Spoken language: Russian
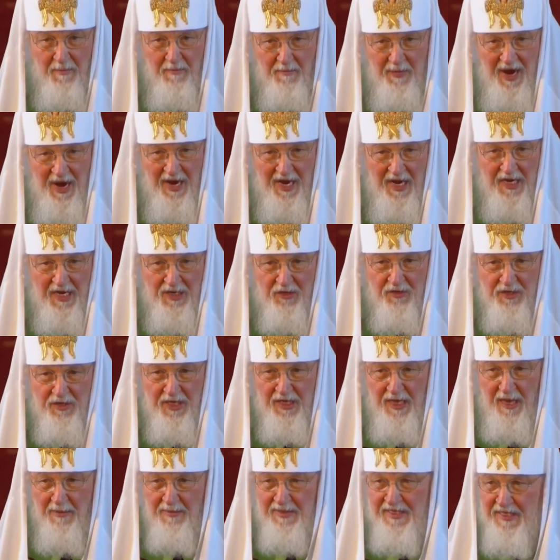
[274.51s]
покажутся
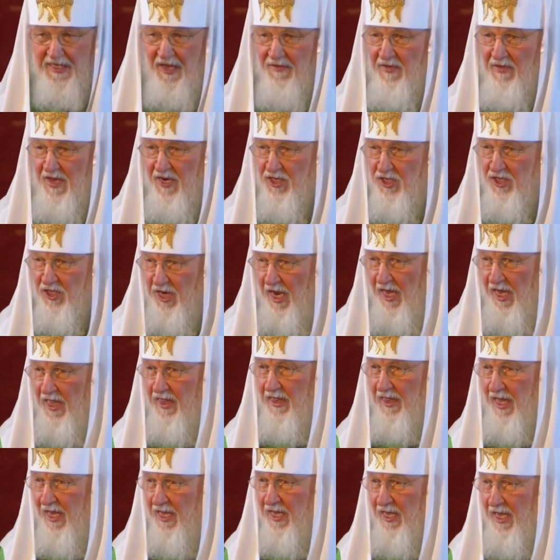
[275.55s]
нам
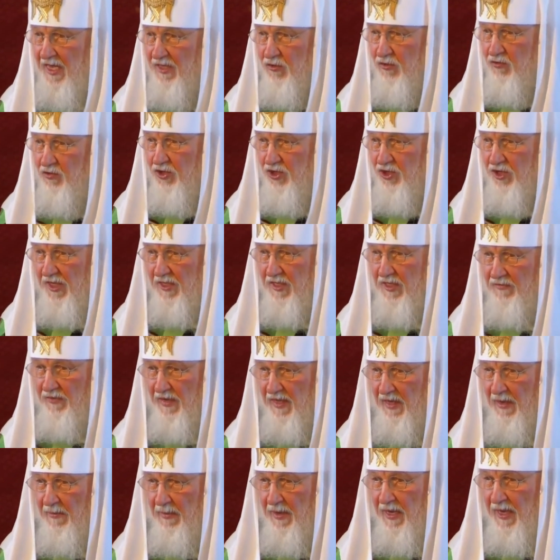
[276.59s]
совершенно
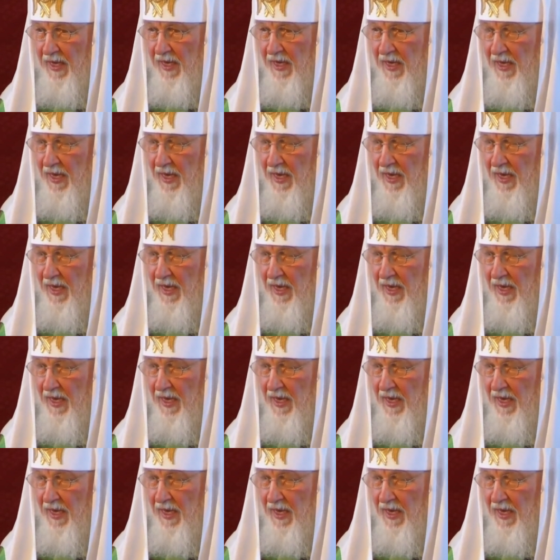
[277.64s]
несущественными.